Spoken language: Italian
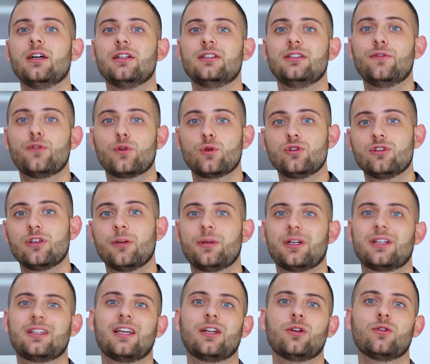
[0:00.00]
di frutta
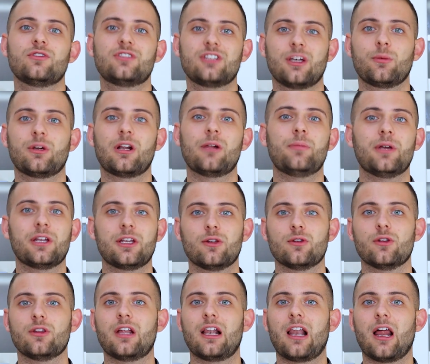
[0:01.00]
perché non siamo nel
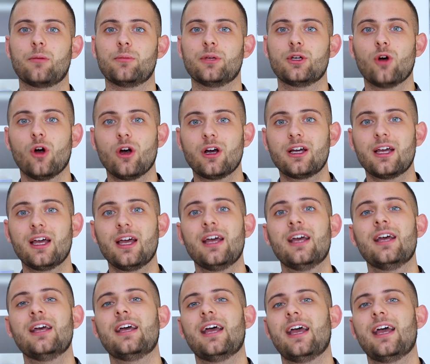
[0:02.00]
periodo delle albicocche